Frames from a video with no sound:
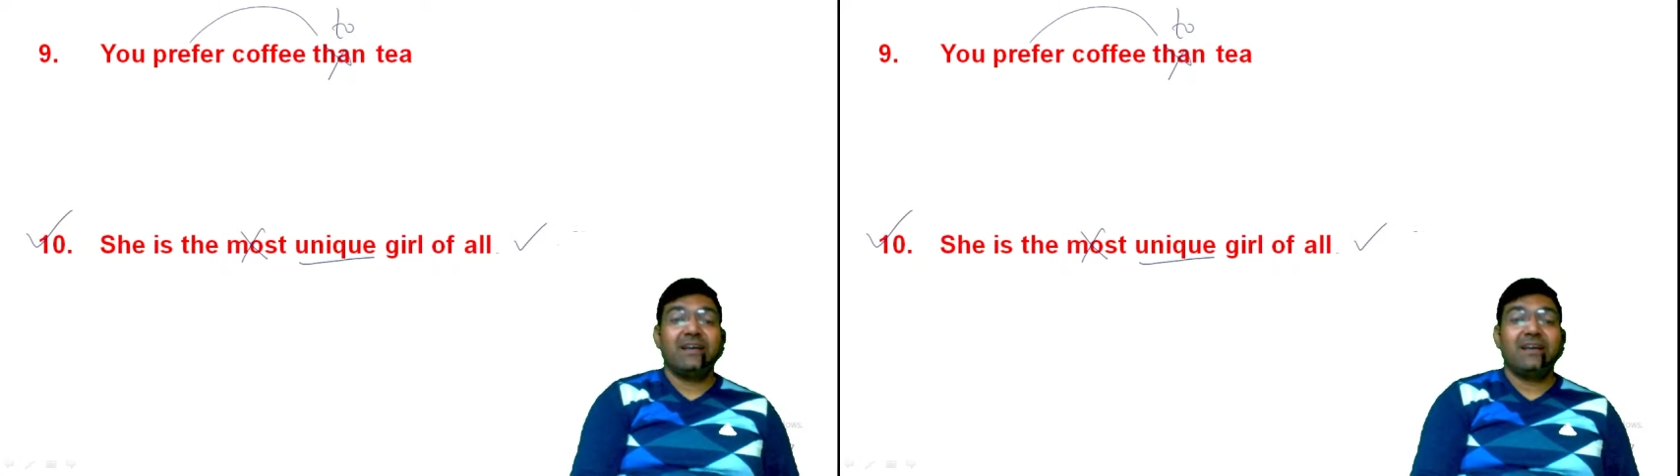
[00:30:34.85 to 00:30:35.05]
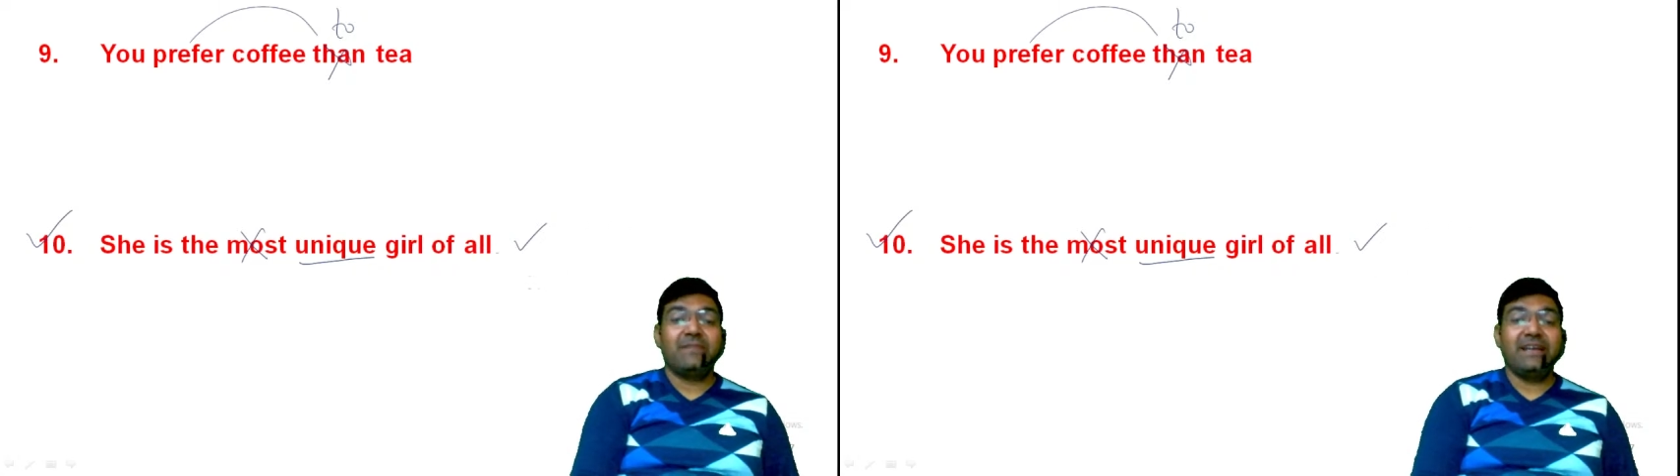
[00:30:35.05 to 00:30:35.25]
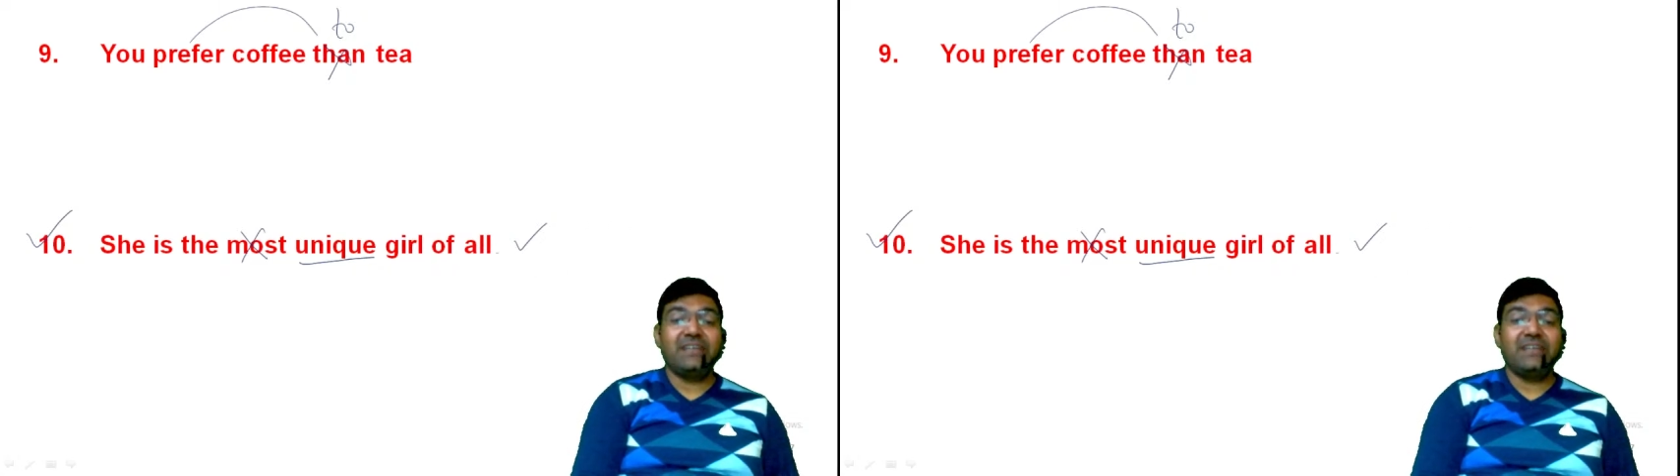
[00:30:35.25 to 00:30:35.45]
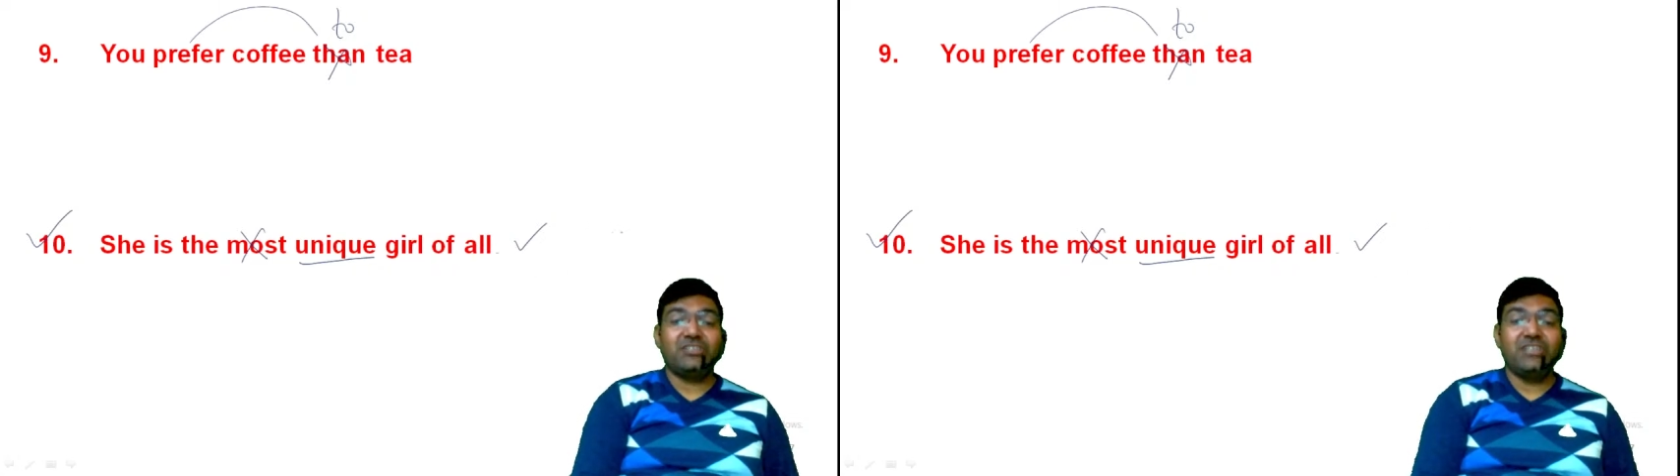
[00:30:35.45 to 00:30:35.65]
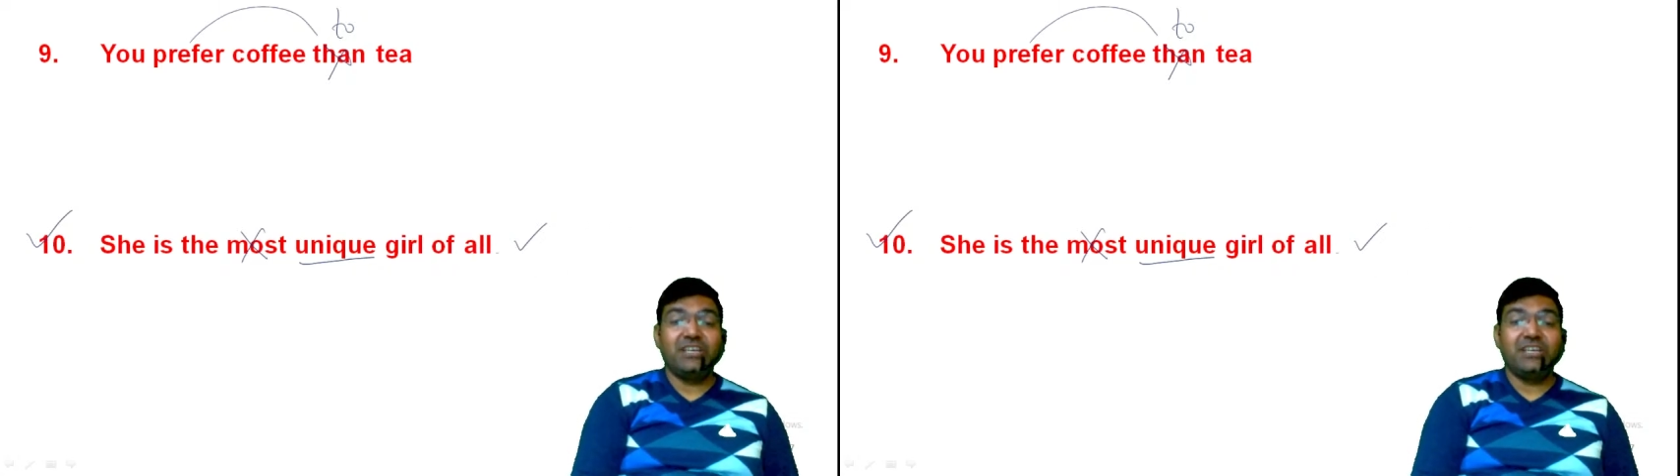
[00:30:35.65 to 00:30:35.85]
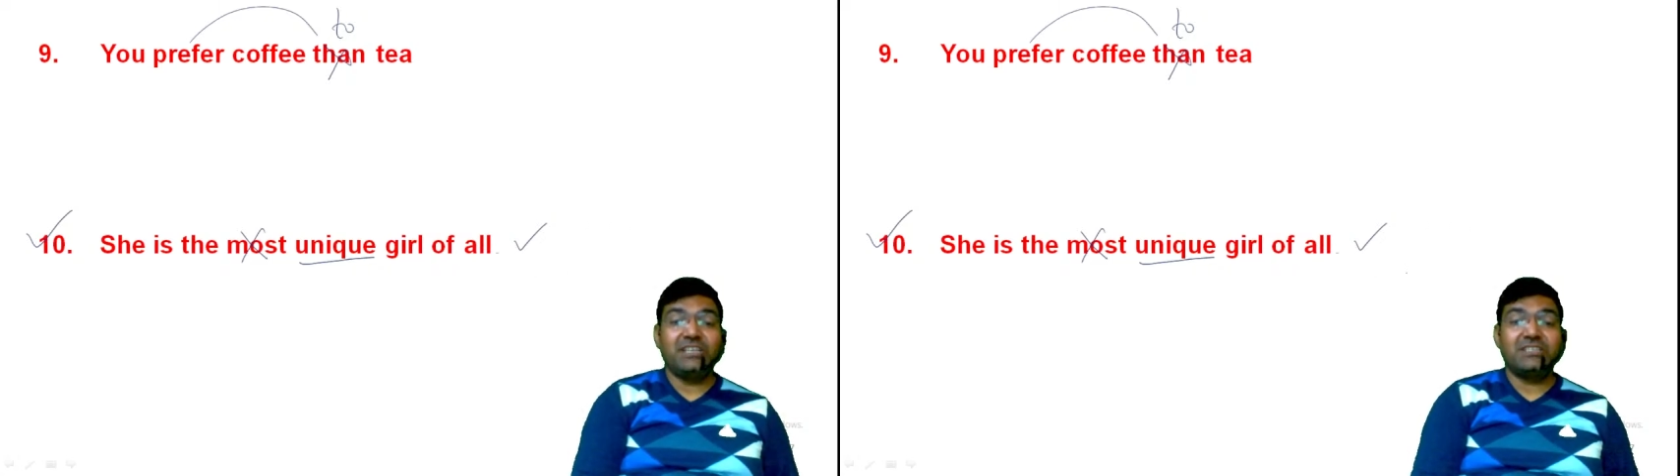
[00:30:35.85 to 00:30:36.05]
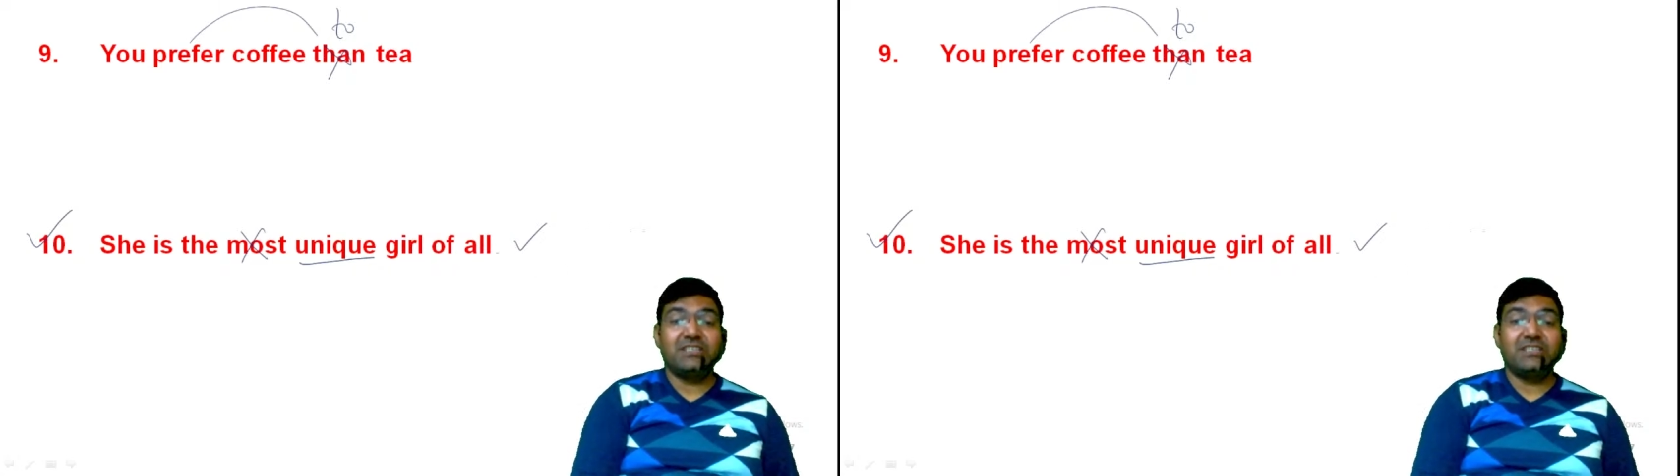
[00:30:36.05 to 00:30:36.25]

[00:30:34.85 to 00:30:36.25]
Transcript: हम बनाएंगे शी इज